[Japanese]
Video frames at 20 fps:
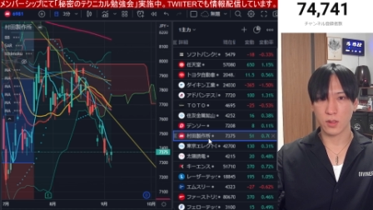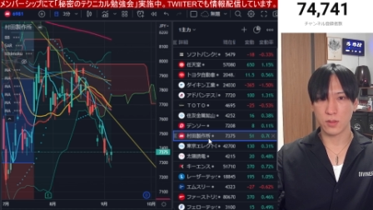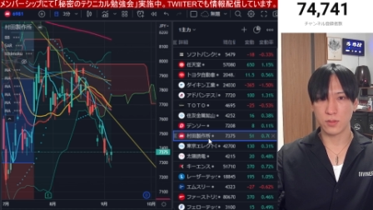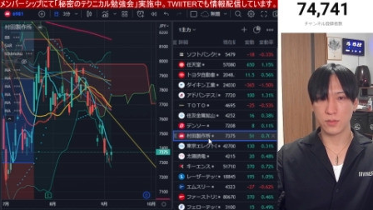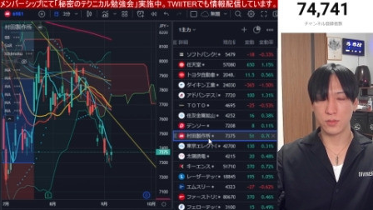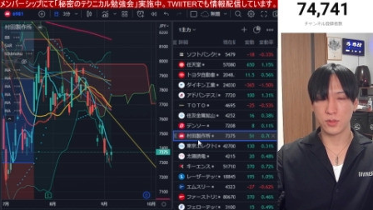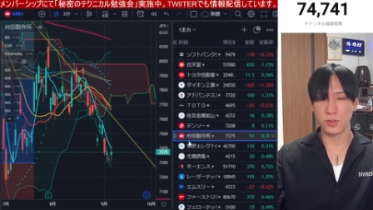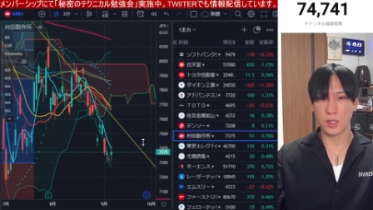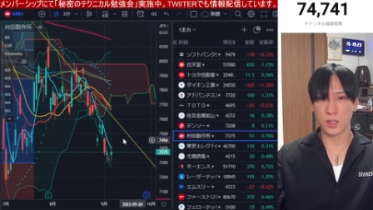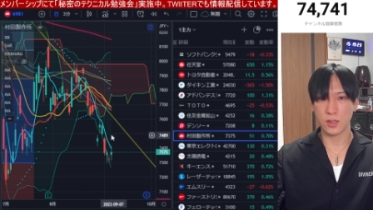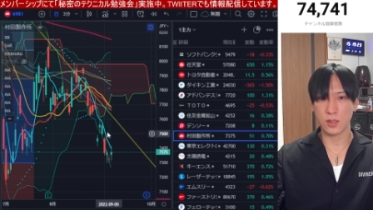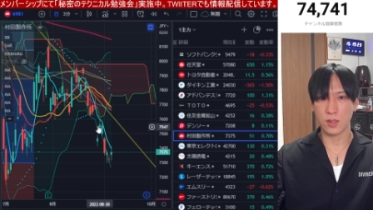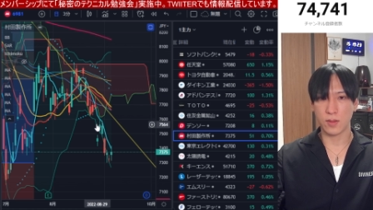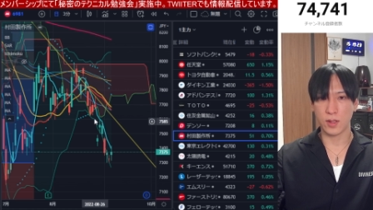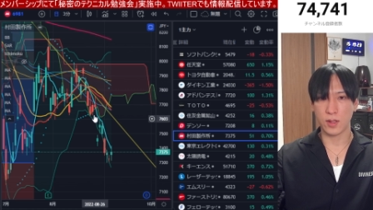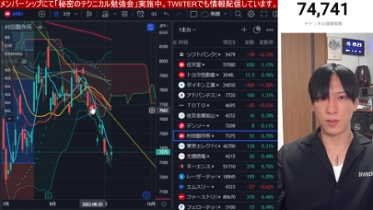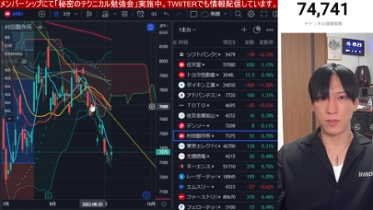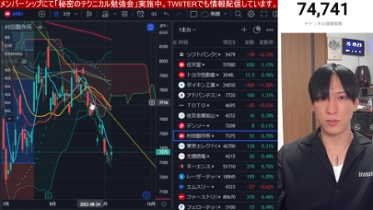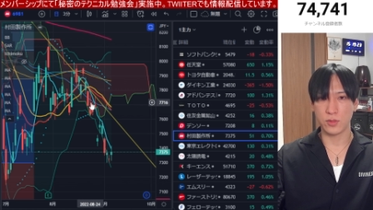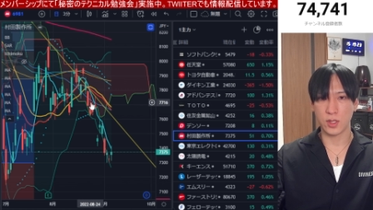村田
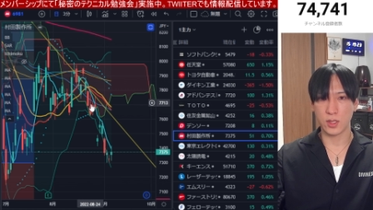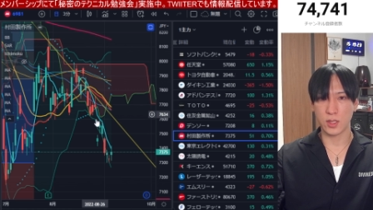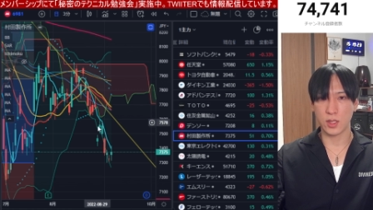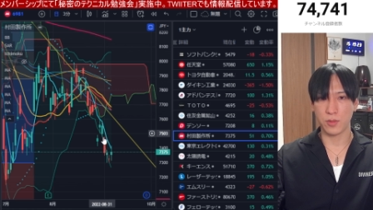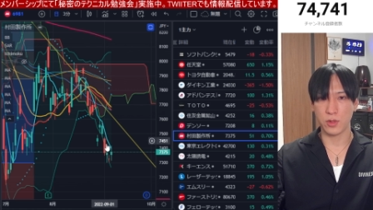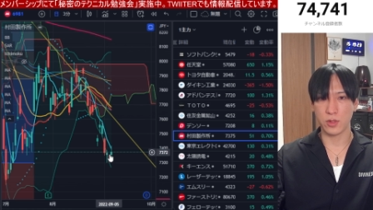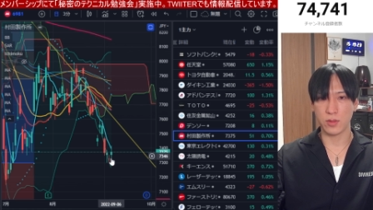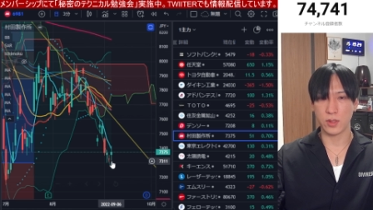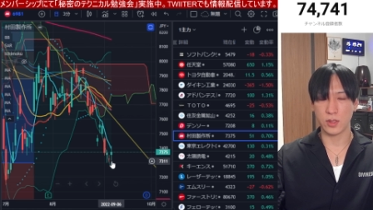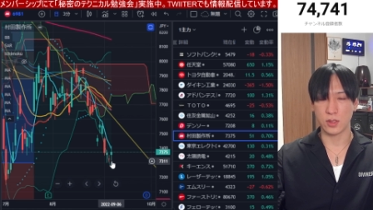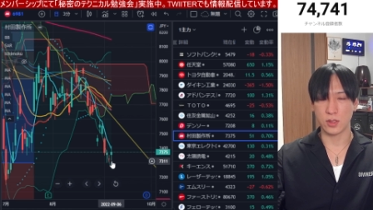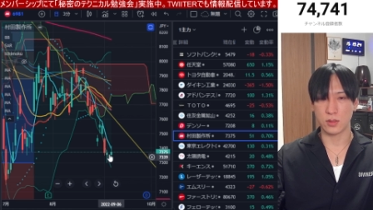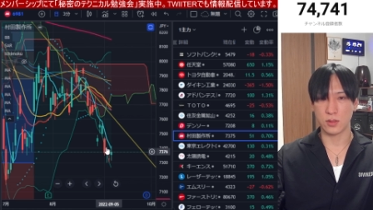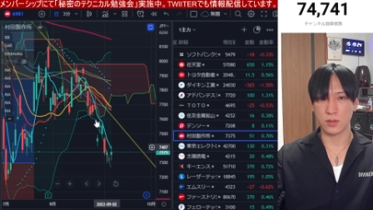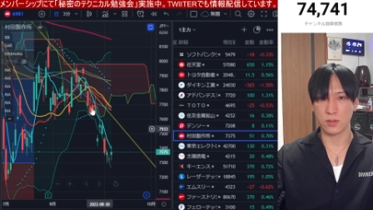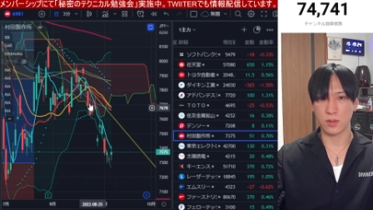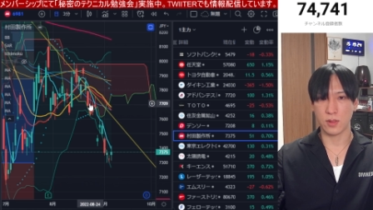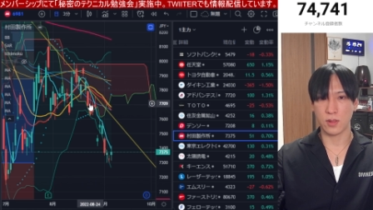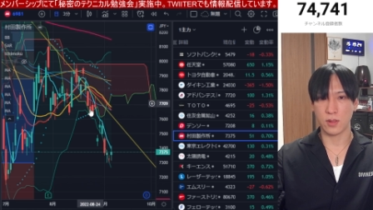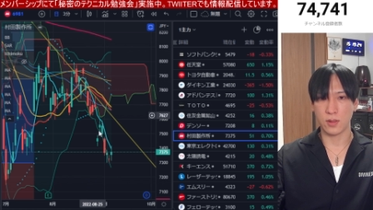は、村田も弱いですよ
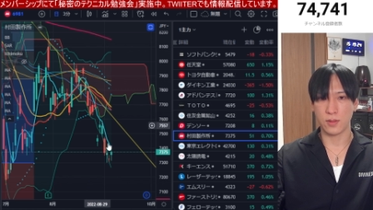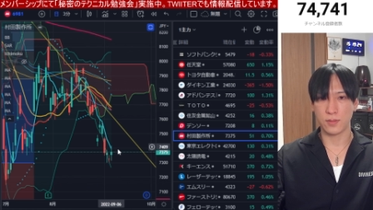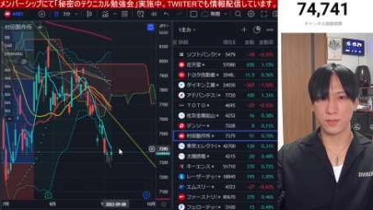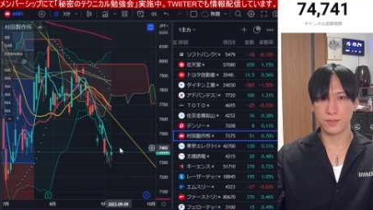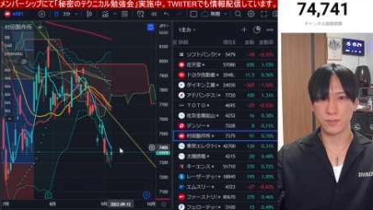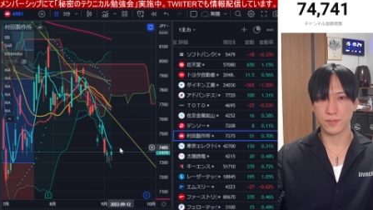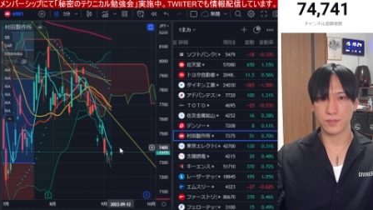ね。